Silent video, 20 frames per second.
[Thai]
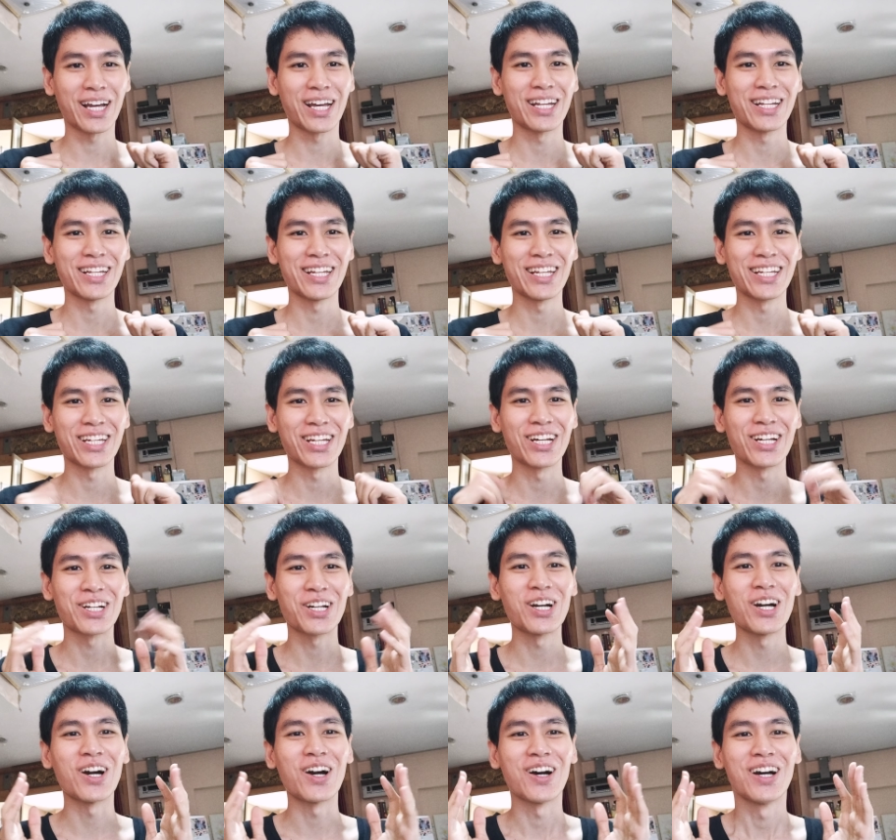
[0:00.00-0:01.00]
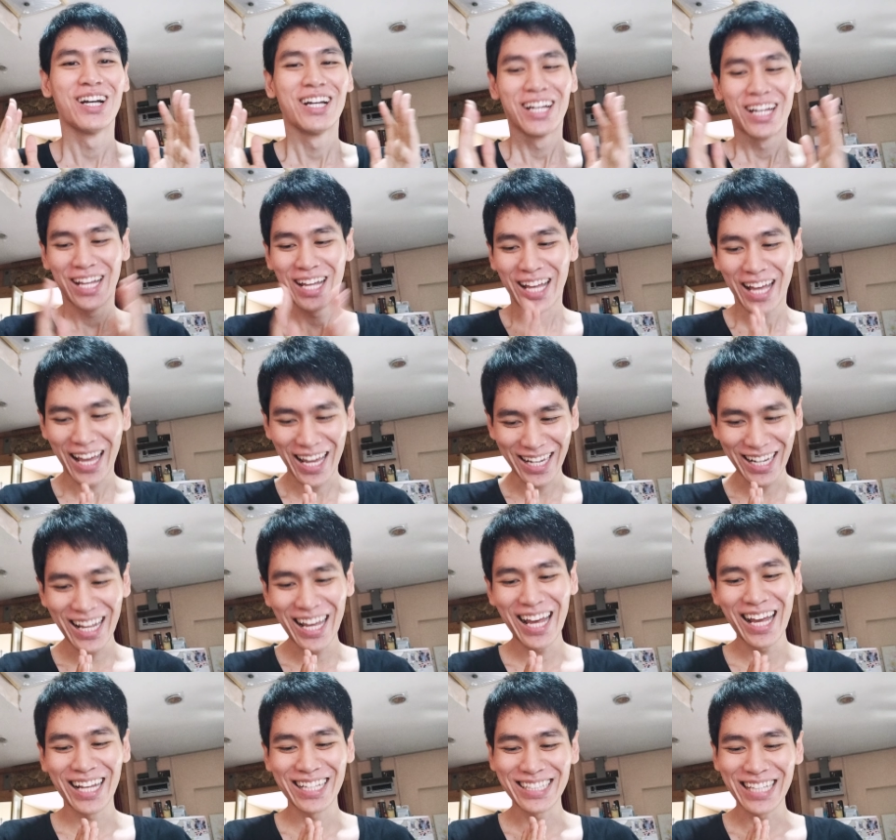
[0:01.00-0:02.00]
คานั่นเองนะก็หายหน้า
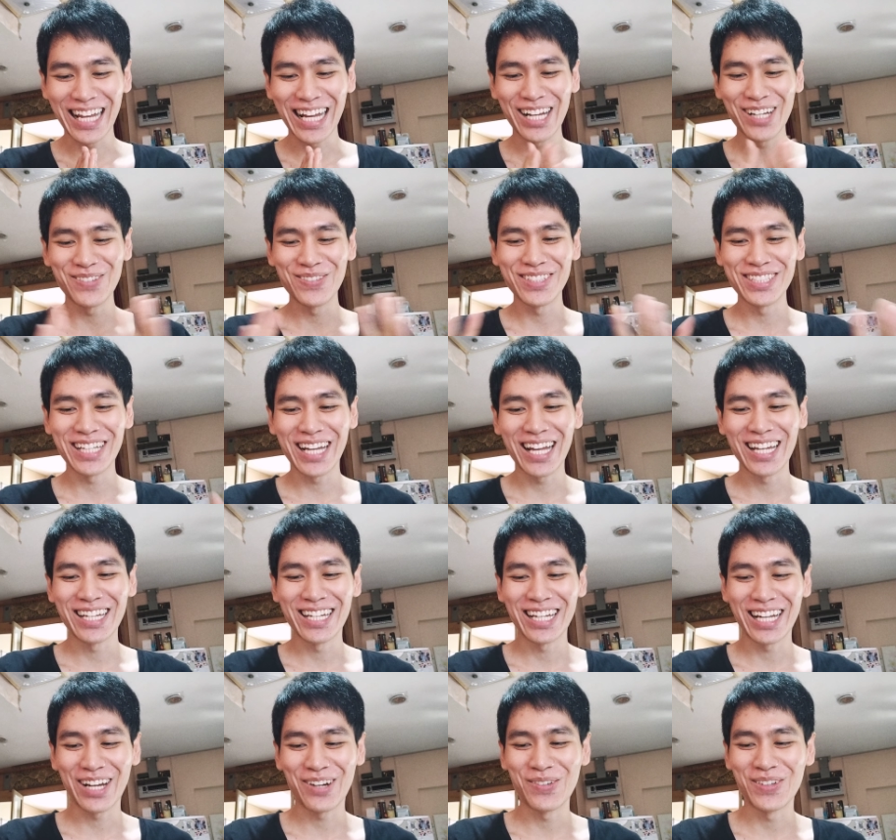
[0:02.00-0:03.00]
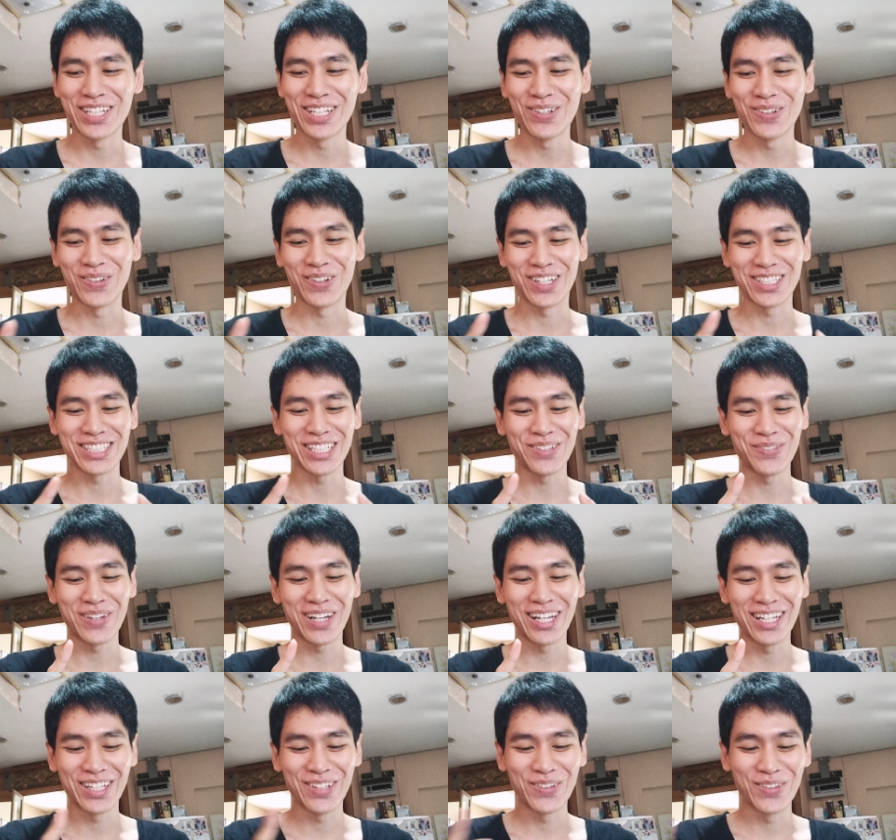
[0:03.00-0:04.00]
หายตากันไปนานเลยนะครับ วันนี้ผมก็จะมา
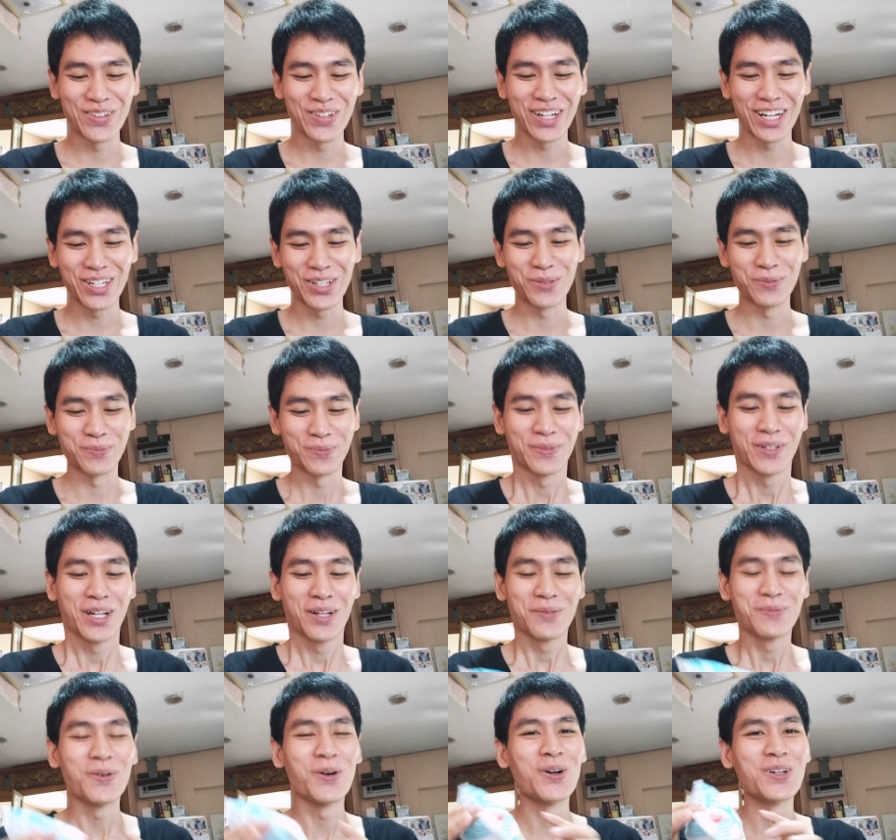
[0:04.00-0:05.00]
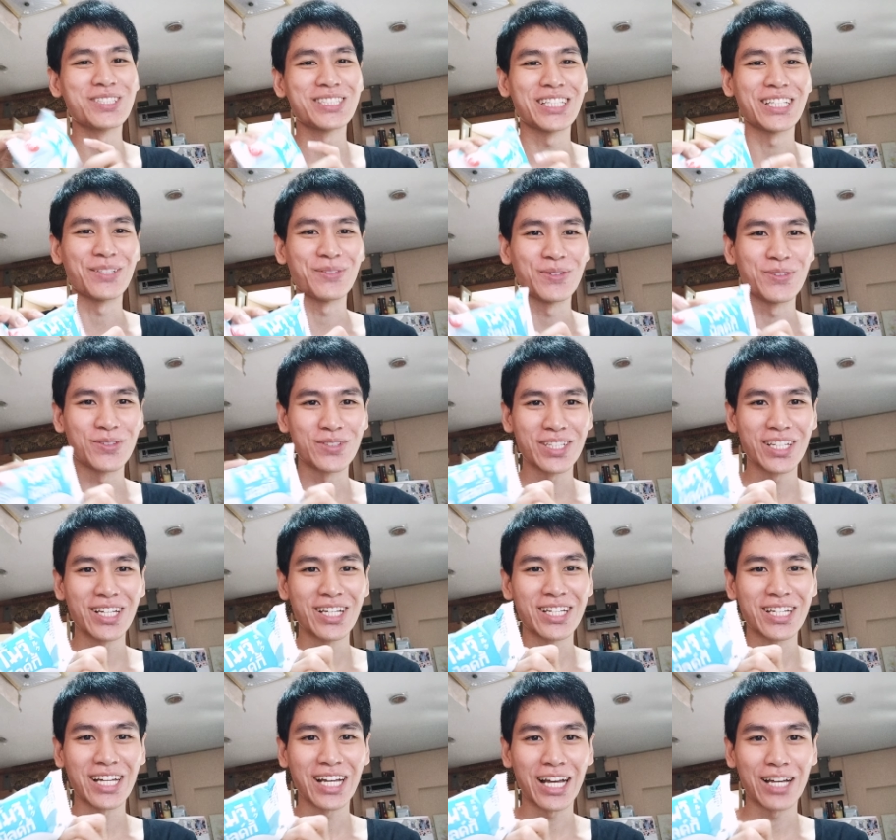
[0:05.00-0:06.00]
รีวิวขนมโมจิมิวกี้
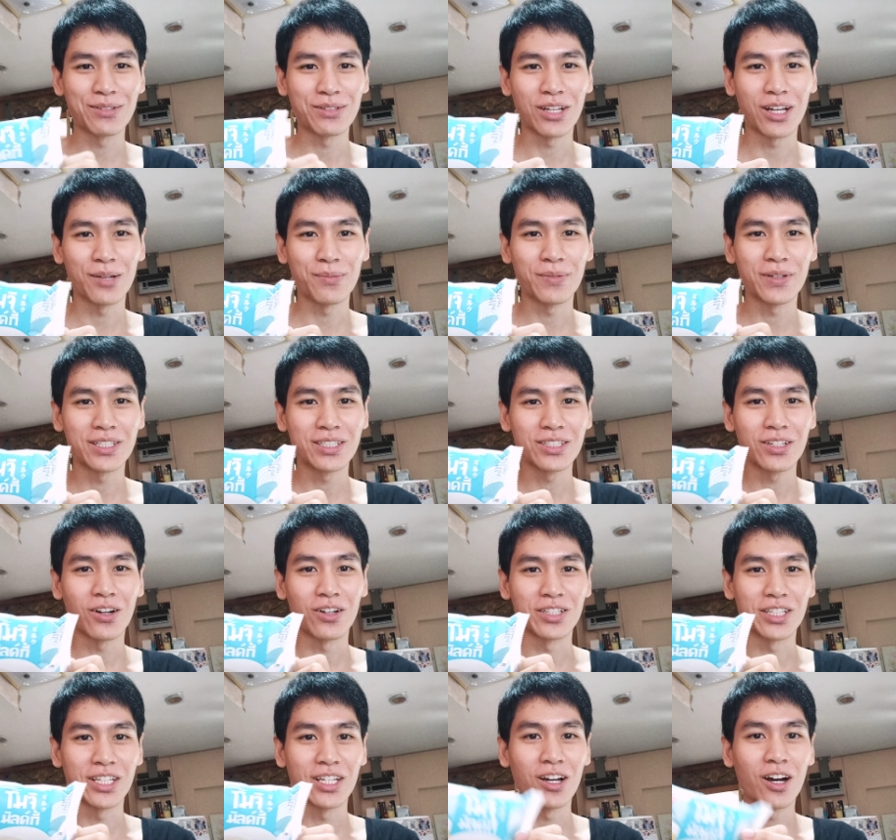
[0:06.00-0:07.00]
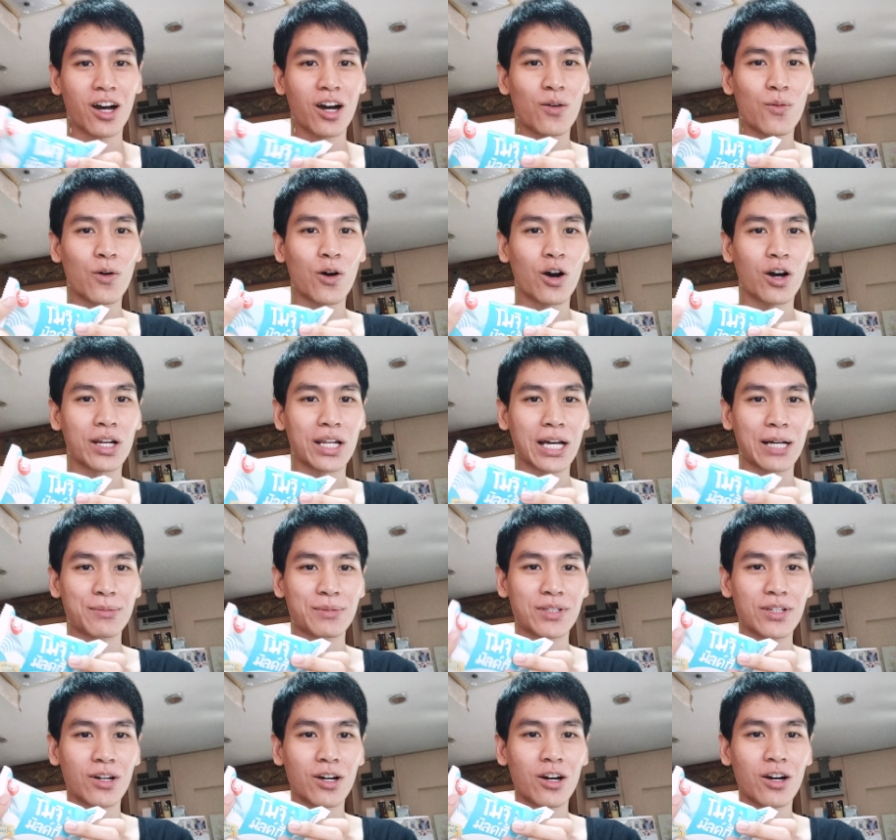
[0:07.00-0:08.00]
นะครับนะเป็นของยี่ห้อวอลนะครับ
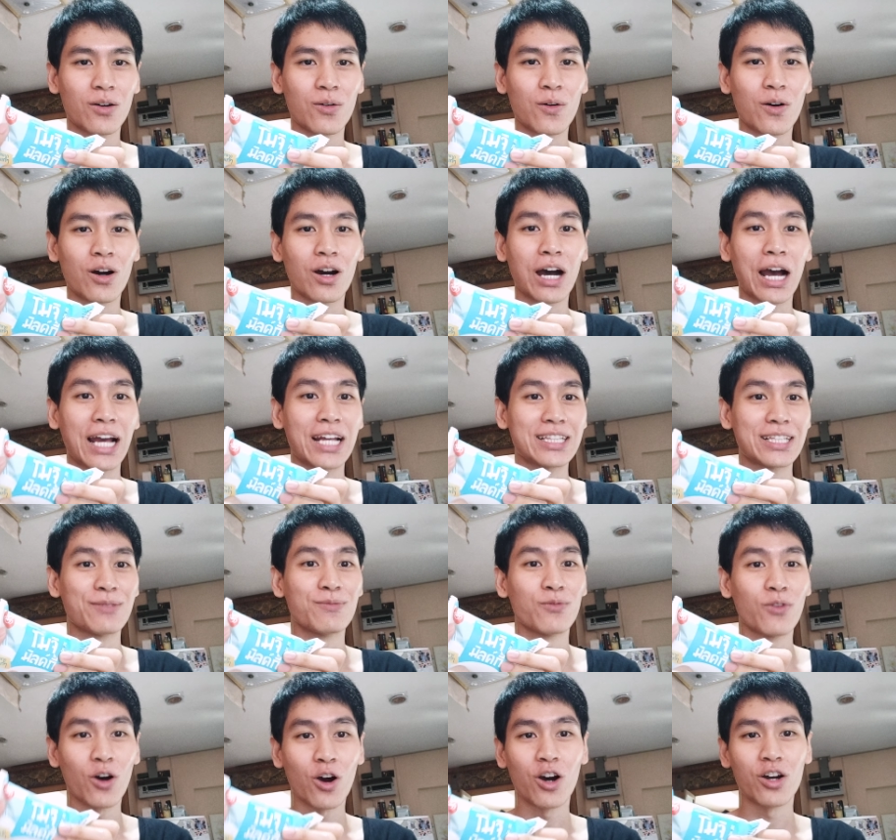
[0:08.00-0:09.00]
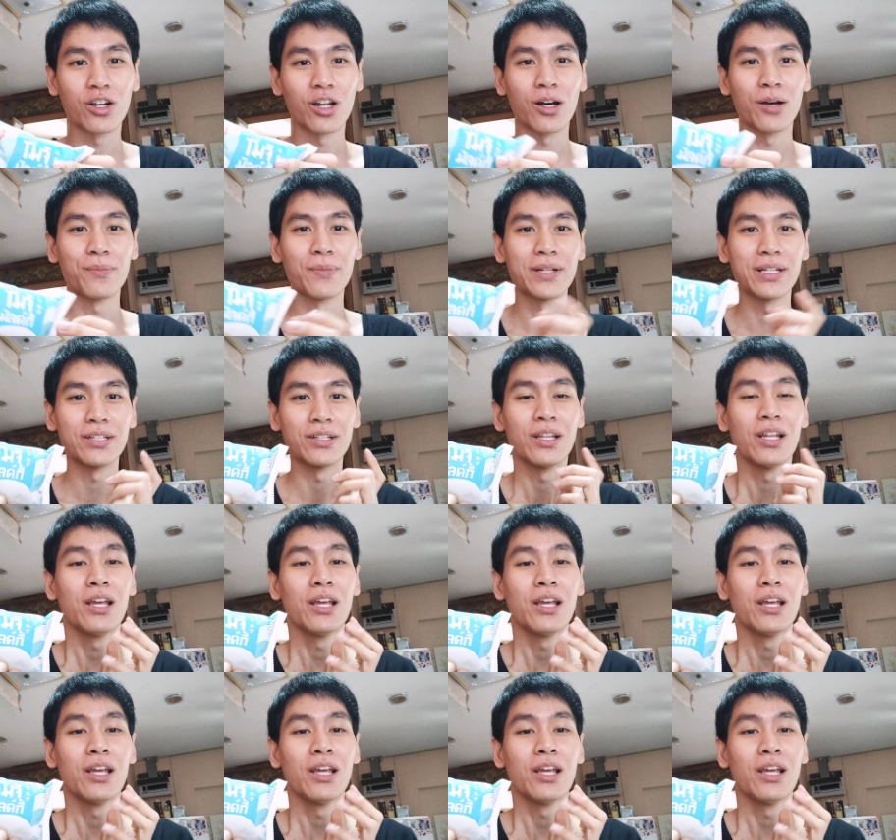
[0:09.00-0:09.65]
ยี่ห้อไอติมวอลนะเป็น